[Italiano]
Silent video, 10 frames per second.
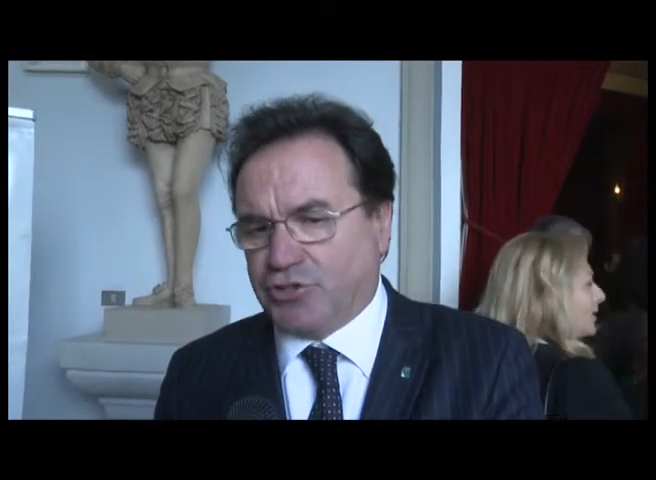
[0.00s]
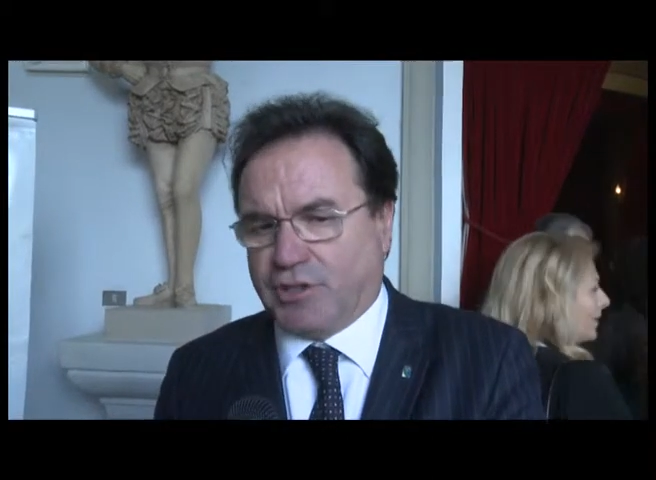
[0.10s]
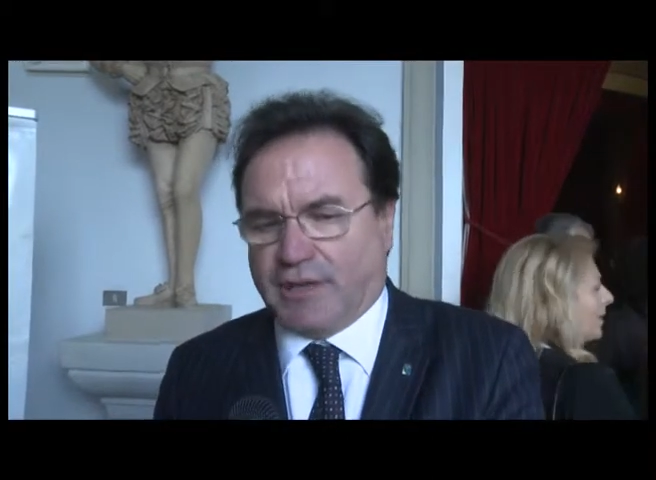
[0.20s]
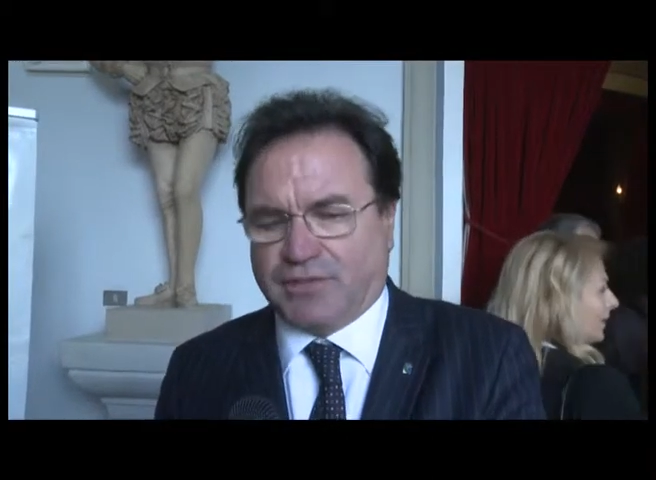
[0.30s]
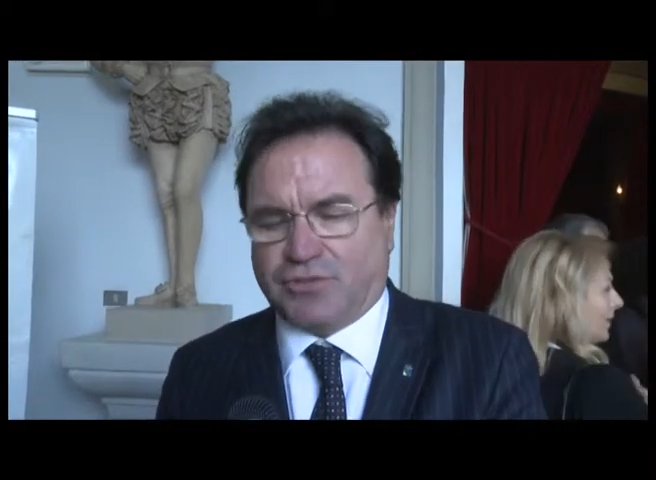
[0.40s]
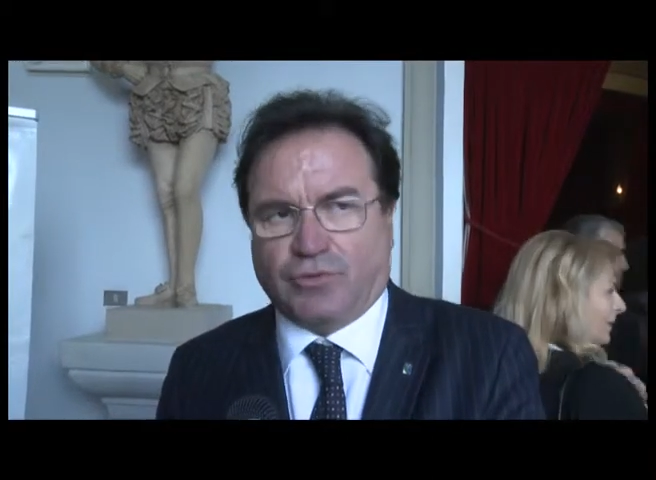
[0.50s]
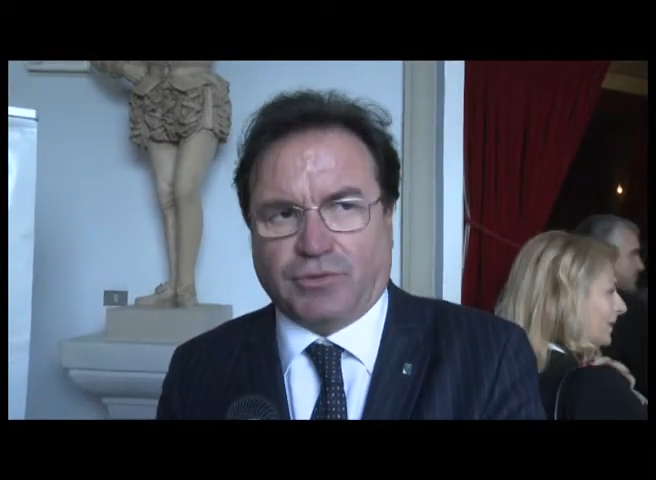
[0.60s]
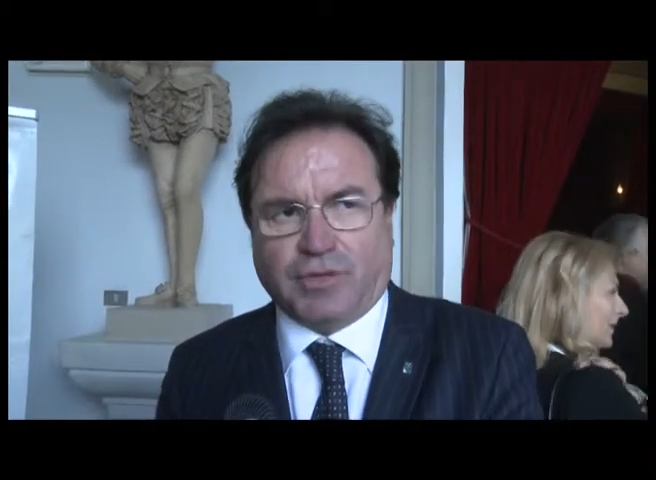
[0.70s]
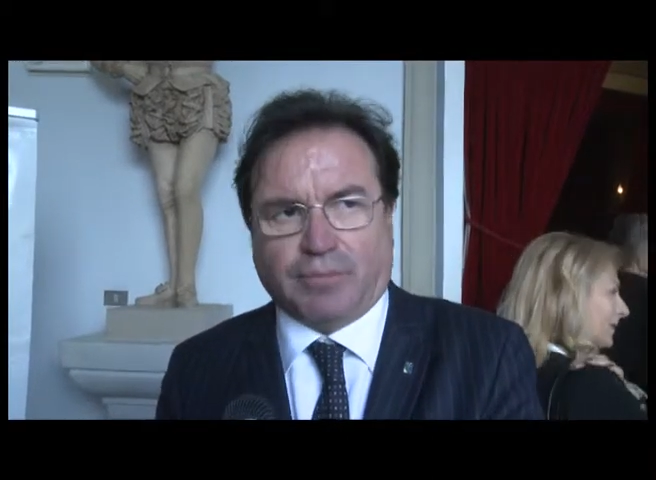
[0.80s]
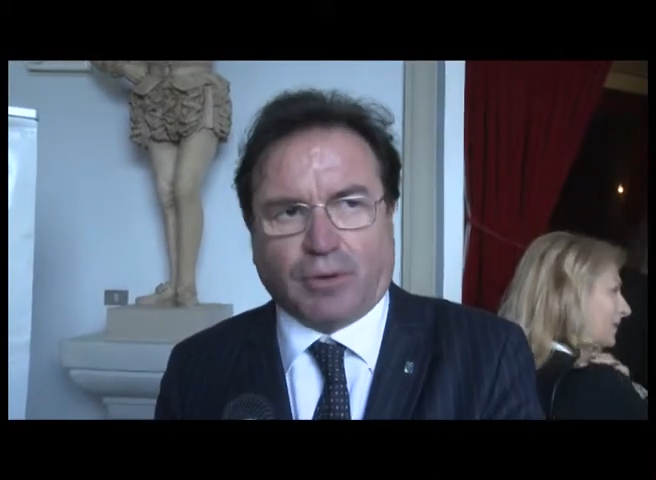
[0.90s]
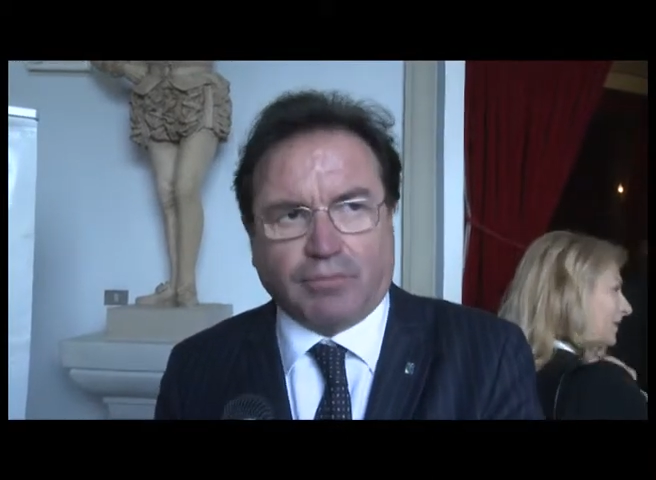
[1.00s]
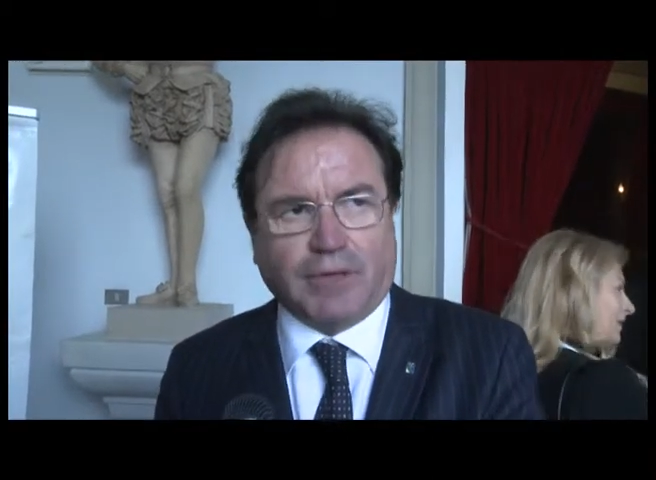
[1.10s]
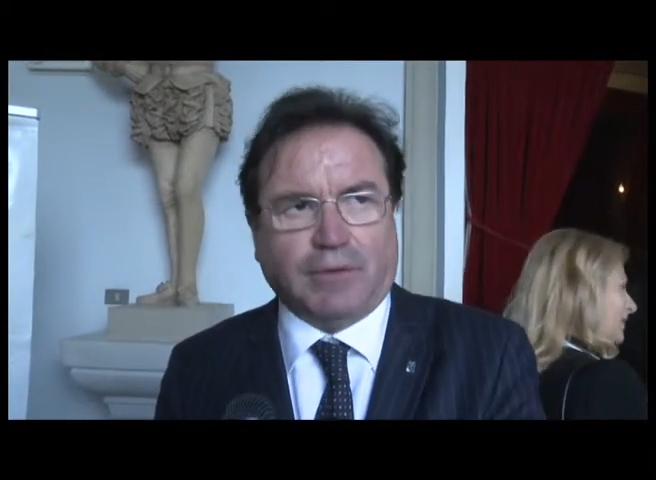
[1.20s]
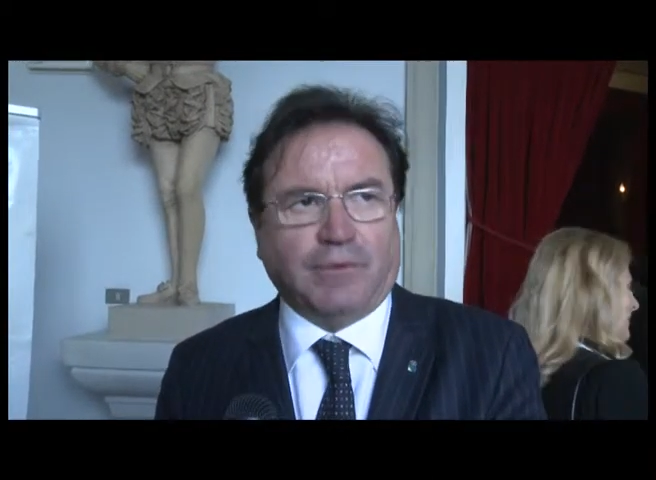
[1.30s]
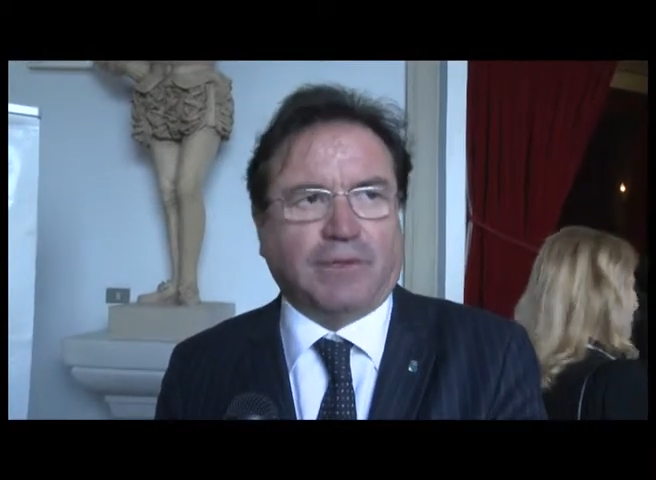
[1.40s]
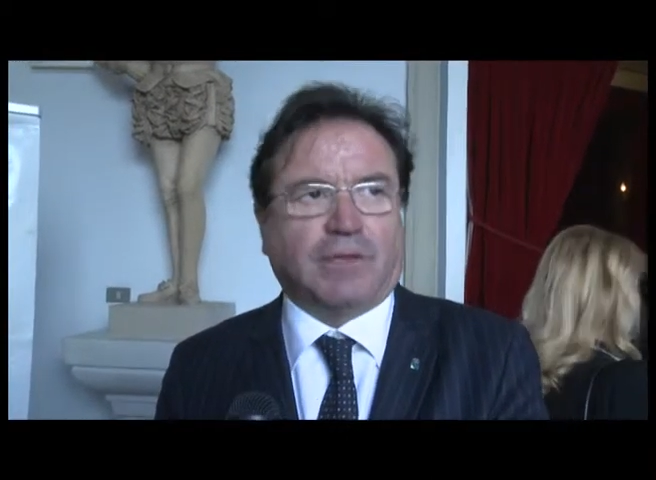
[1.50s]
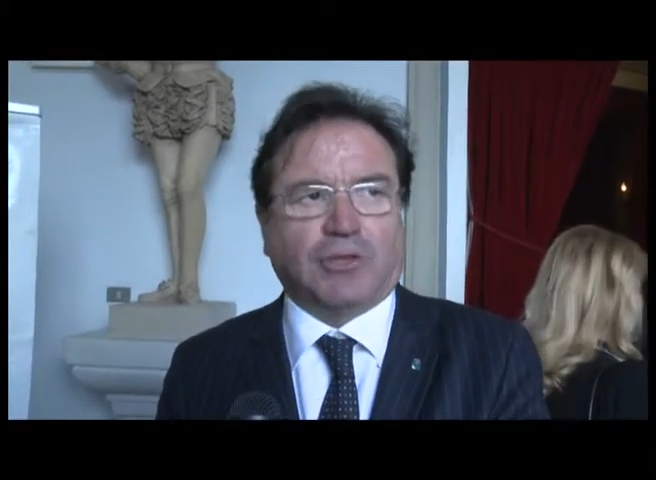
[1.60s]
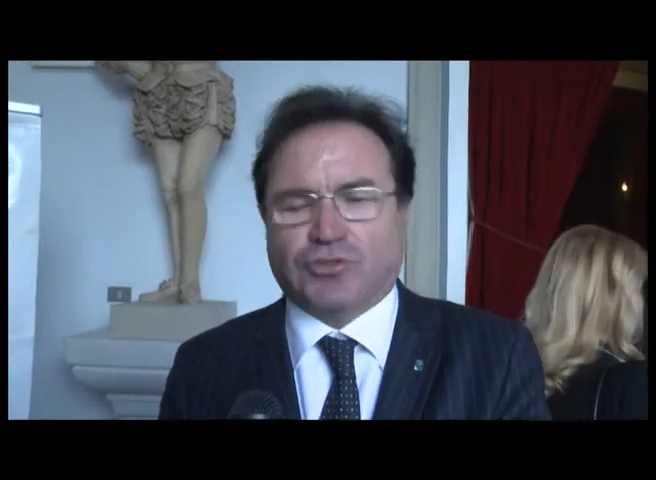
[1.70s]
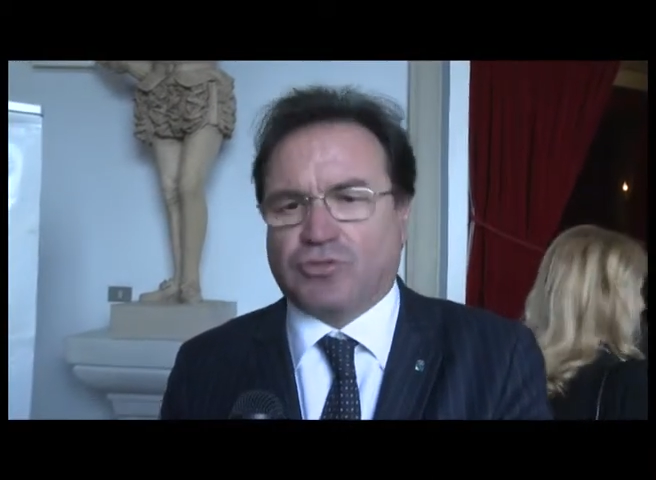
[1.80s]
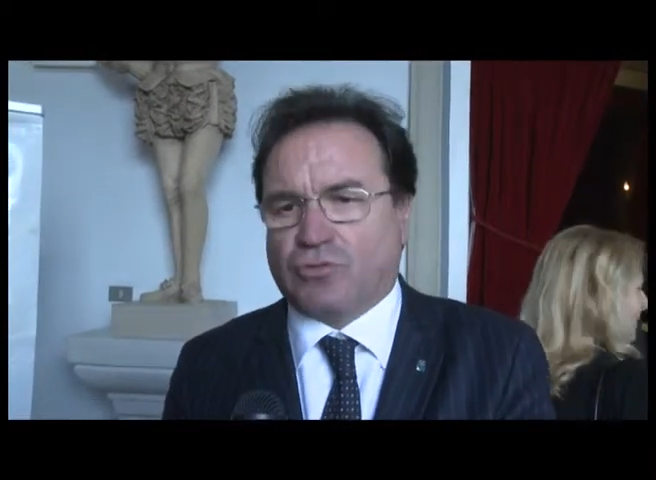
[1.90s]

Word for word: generazioni dei problemi che ci